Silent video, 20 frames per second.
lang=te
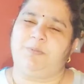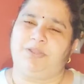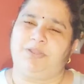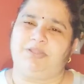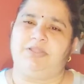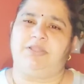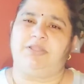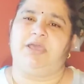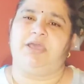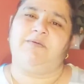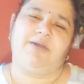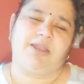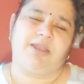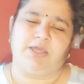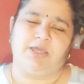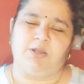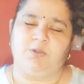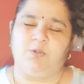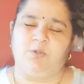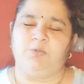ప్రతి
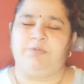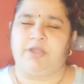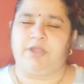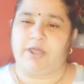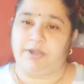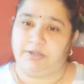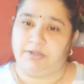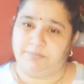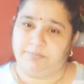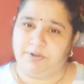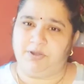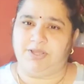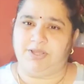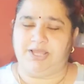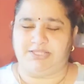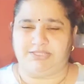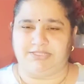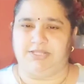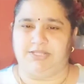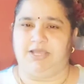దేవాలయంలోనూ మన అరటిపళ్ళు
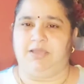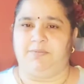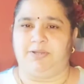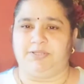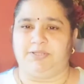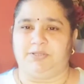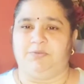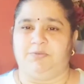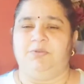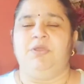ఖచ్చితంగా పెడతాం